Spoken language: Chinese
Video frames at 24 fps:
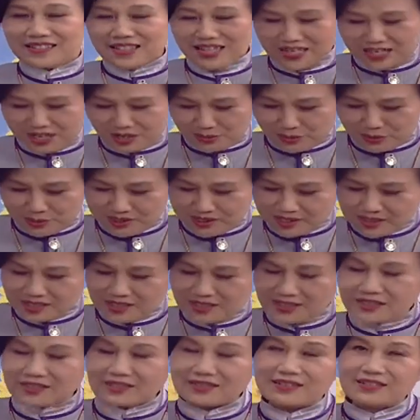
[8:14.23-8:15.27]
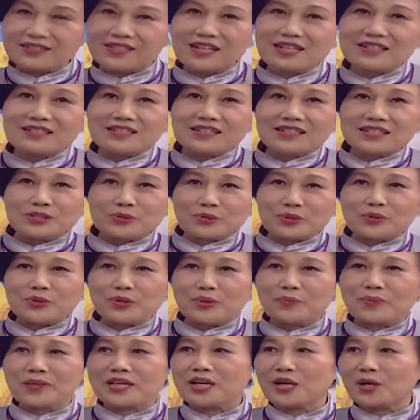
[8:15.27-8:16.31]
再来问这个，像这个血
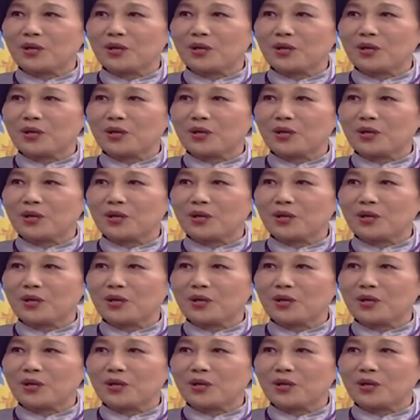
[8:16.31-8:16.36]
友病